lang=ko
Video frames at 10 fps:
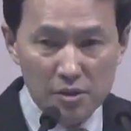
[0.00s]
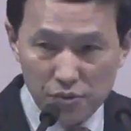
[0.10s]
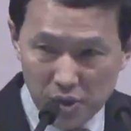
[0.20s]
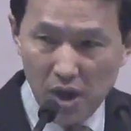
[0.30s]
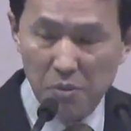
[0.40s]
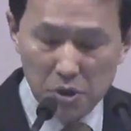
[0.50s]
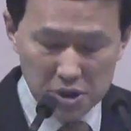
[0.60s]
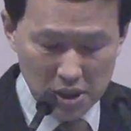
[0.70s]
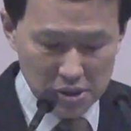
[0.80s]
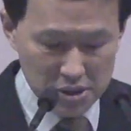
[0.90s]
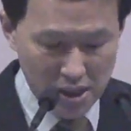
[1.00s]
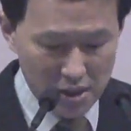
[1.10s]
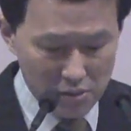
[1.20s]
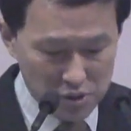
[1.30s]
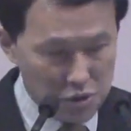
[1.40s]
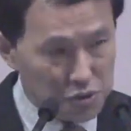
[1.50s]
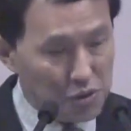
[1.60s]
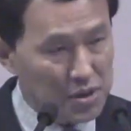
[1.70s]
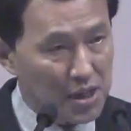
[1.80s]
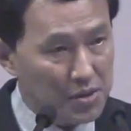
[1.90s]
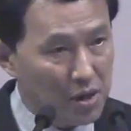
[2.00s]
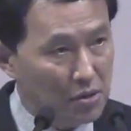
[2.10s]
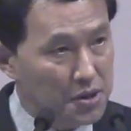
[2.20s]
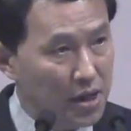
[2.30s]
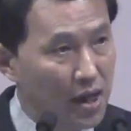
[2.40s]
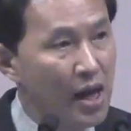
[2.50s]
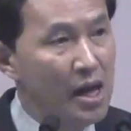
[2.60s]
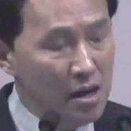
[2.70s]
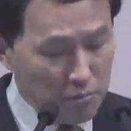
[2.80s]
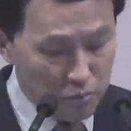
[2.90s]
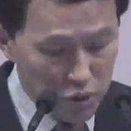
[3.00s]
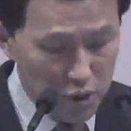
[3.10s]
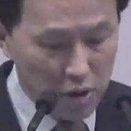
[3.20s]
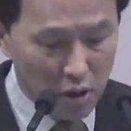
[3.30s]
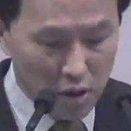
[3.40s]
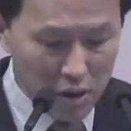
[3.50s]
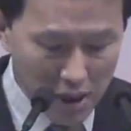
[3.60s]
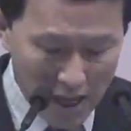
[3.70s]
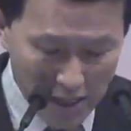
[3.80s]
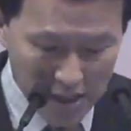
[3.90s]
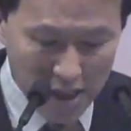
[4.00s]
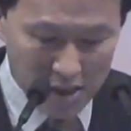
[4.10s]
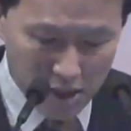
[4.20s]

눈에 보이지 않는 재앙과 저주와 사단의 권세가 물러가게